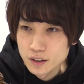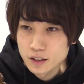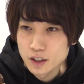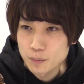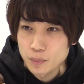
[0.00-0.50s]

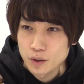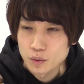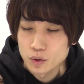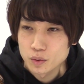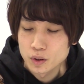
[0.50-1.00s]
にやっぱり
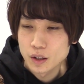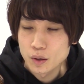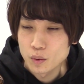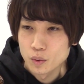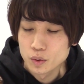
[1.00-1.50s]
置い
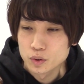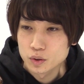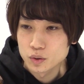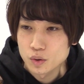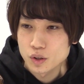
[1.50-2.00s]
てお
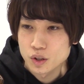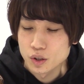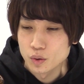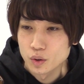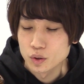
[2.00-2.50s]
くと
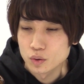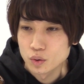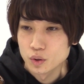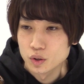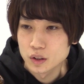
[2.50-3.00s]
強い
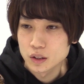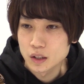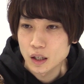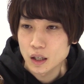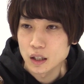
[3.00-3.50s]
と
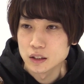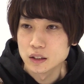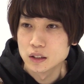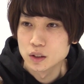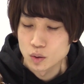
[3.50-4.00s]
いった
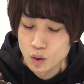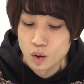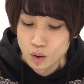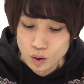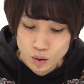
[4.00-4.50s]
感じ
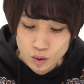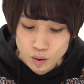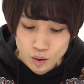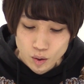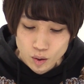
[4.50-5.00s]
の、
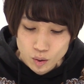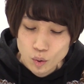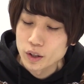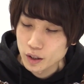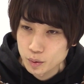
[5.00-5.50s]

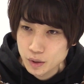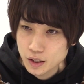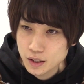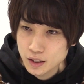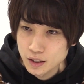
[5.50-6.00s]
これになっておりま
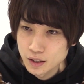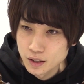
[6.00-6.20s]
す。